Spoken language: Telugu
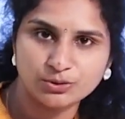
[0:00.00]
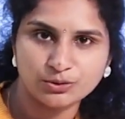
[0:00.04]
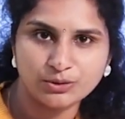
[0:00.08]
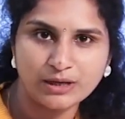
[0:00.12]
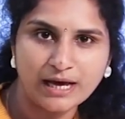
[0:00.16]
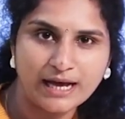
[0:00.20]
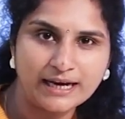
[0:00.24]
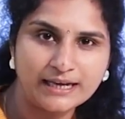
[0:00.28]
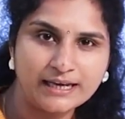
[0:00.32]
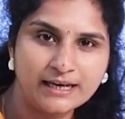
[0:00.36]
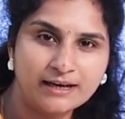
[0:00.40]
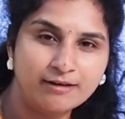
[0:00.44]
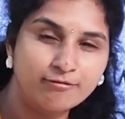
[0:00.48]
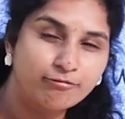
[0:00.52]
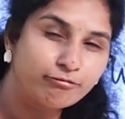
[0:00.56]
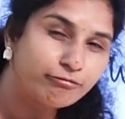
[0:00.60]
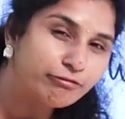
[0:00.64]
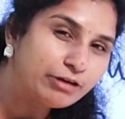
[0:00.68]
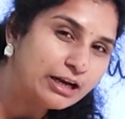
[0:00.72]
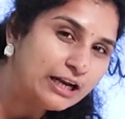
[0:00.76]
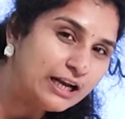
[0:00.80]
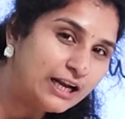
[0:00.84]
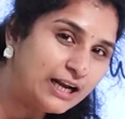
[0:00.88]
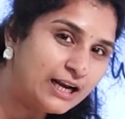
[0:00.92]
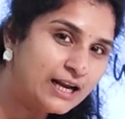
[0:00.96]
గుర్తుండాలి
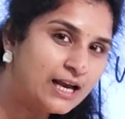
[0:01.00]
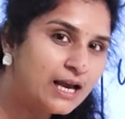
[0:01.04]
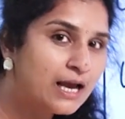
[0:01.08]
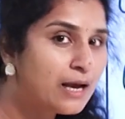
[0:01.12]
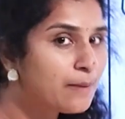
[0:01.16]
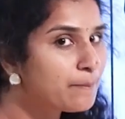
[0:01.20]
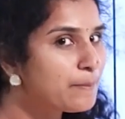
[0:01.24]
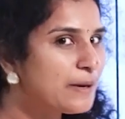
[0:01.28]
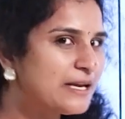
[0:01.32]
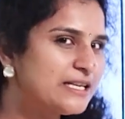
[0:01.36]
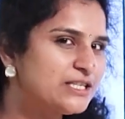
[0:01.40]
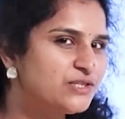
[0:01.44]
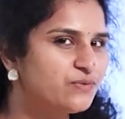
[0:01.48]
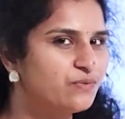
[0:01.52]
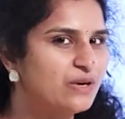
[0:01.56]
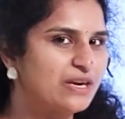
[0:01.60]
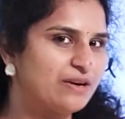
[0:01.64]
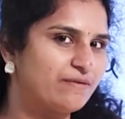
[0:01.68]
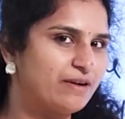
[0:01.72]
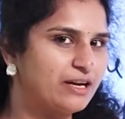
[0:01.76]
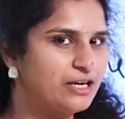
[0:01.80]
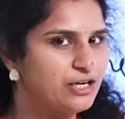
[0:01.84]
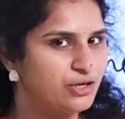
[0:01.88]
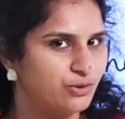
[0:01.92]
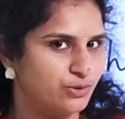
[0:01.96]
విల్ ప్లస్
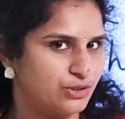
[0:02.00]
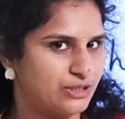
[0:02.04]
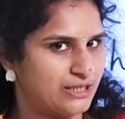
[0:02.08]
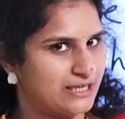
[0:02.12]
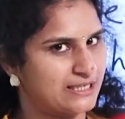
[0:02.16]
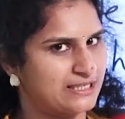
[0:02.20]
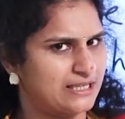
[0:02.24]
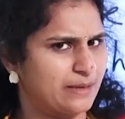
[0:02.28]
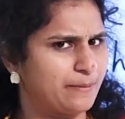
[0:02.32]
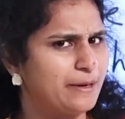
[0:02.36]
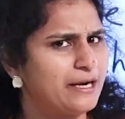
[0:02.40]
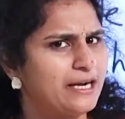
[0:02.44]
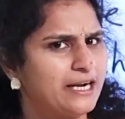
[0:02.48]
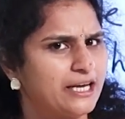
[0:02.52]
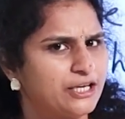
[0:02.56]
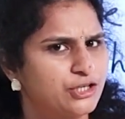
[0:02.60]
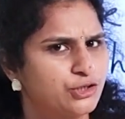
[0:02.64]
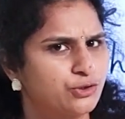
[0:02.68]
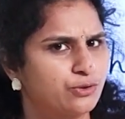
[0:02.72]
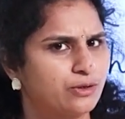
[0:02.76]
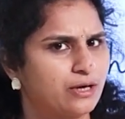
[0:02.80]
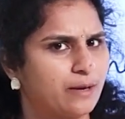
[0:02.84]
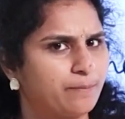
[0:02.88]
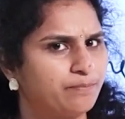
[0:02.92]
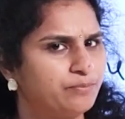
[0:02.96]
వి వన్ యూజ్ చేస్తామని
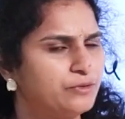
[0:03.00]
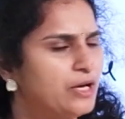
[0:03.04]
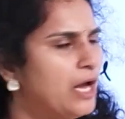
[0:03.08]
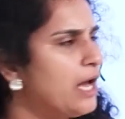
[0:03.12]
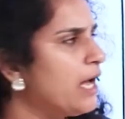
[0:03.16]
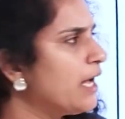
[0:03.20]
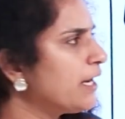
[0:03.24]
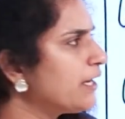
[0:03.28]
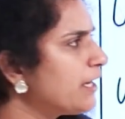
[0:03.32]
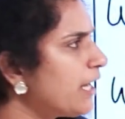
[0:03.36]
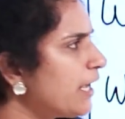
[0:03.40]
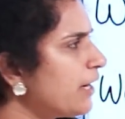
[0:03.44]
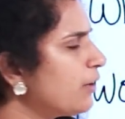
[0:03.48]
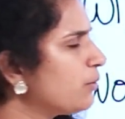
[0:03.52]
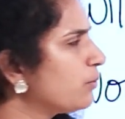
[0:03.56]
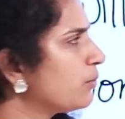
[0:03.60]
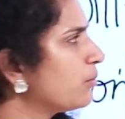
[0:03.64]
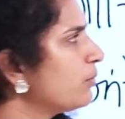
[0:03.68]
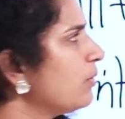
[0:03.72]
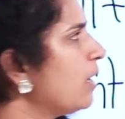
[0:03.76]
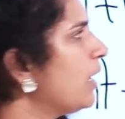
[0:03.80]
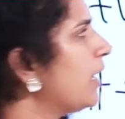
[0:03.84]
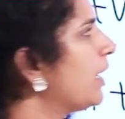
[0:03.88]
నేర్చుకున్నాం నేను